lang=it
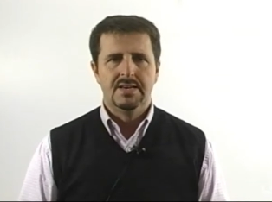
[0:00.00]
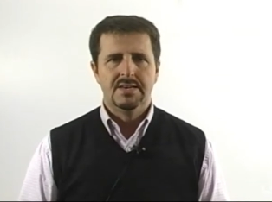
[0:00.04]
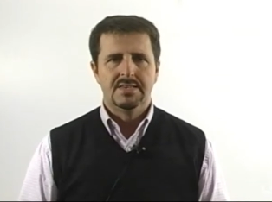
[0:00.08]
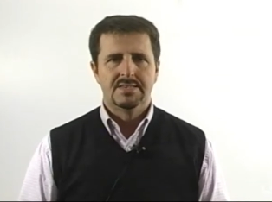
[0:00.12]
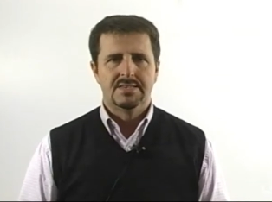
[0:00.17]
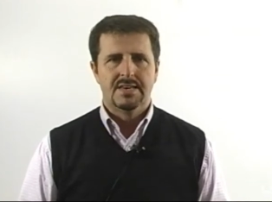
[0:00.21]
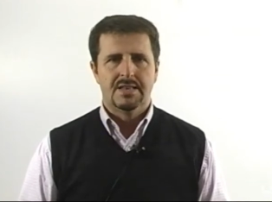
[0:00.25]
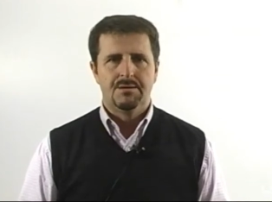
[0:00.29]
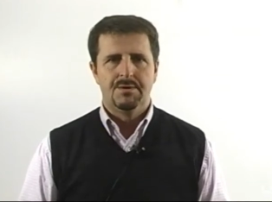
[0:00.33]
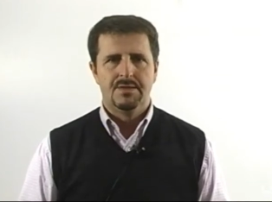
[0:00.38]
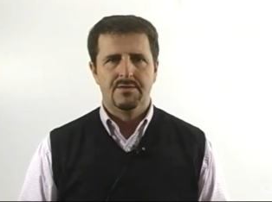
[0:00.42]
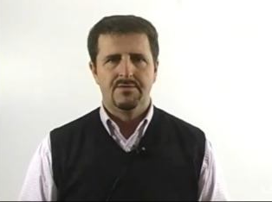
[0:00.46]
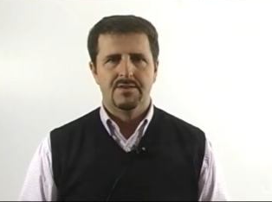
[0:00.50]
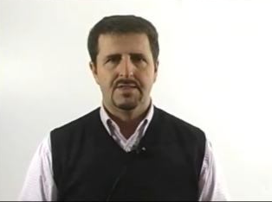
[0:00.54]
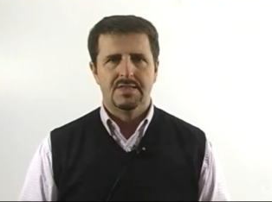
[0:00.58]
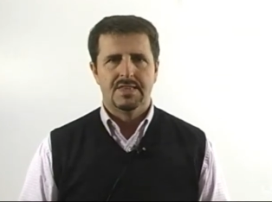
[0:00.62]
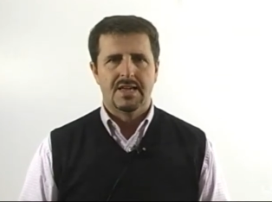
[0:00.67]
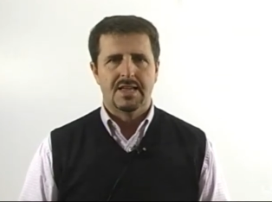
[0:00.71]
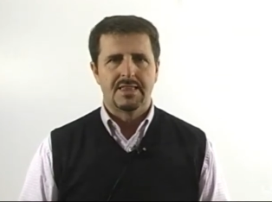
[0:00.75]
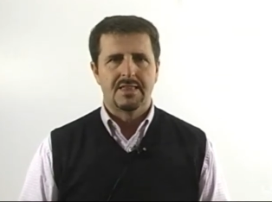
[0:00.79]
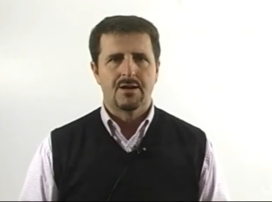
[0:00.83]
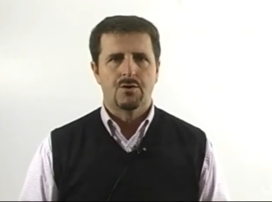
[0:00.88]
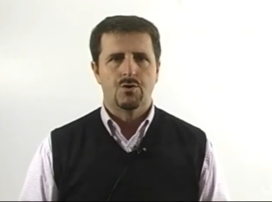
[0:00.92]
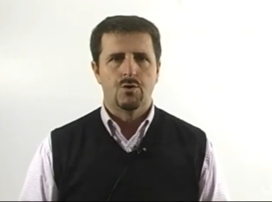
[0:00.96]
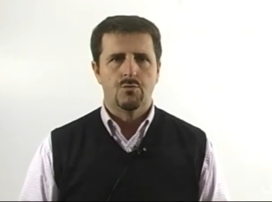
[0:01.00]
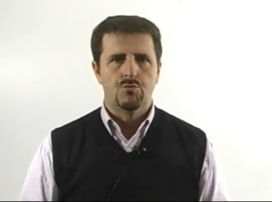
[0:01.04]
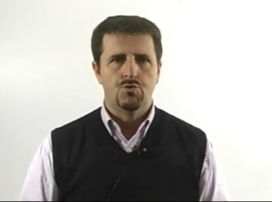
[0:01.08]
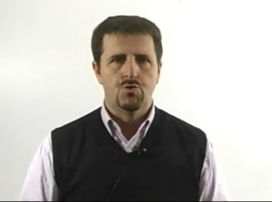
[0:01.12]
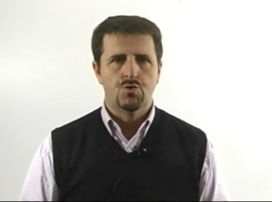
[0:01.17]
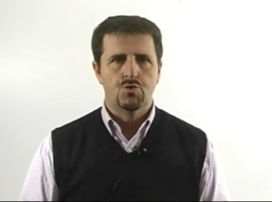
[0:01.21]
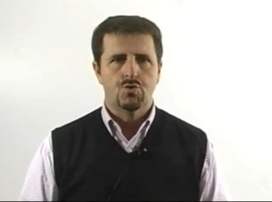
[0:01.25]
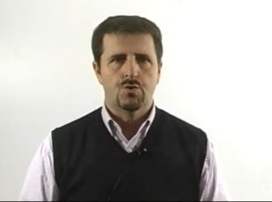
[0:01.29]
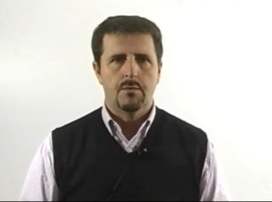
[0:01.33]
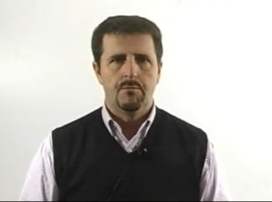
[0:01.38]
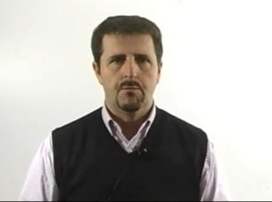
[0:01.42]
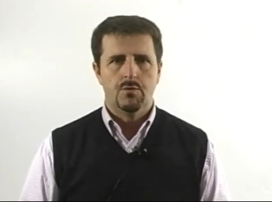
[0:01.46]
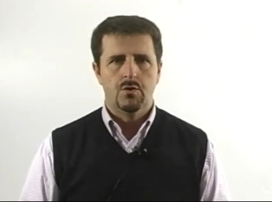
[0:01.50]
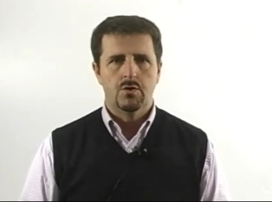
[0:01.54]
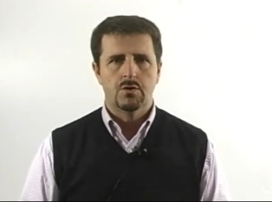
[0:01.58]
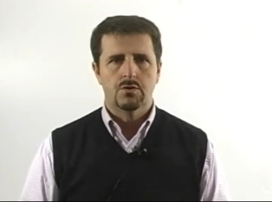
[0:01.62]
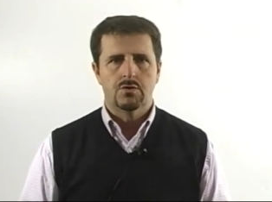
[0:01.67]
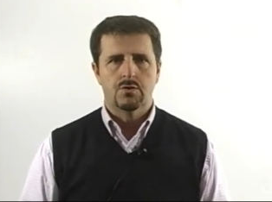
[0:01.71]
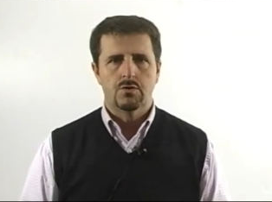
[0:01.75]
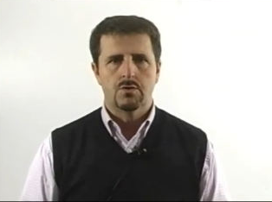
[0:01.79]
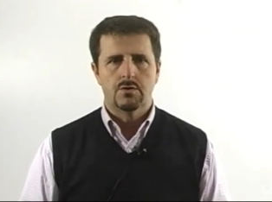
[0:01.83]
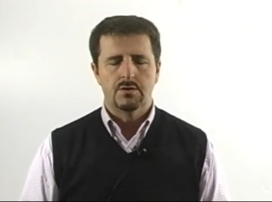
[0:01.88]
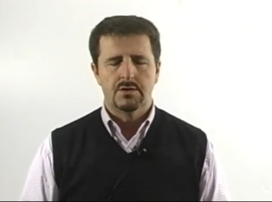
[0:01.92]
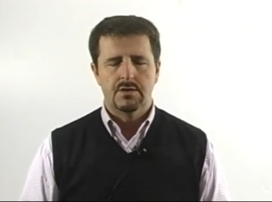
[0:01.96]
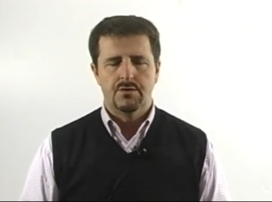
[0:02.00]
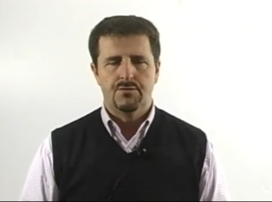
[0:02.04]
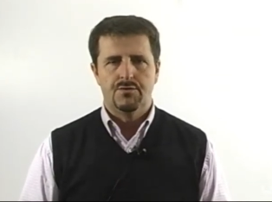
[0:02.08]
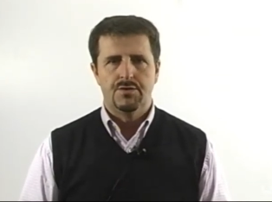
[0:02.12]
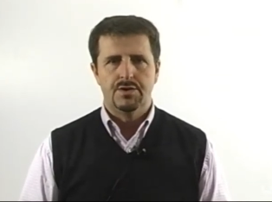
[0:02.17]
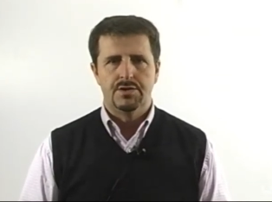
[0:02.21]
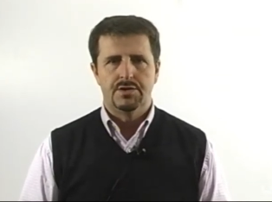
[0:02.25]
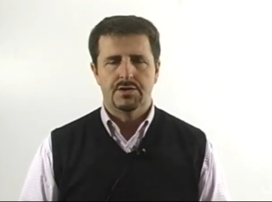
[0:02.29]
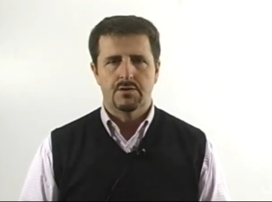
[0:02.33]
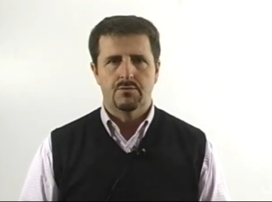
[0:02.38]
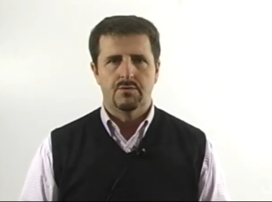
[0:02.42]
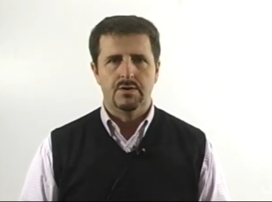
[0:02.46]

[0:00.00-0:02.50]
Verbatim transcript: sarebbe diventata comunque molto difficile.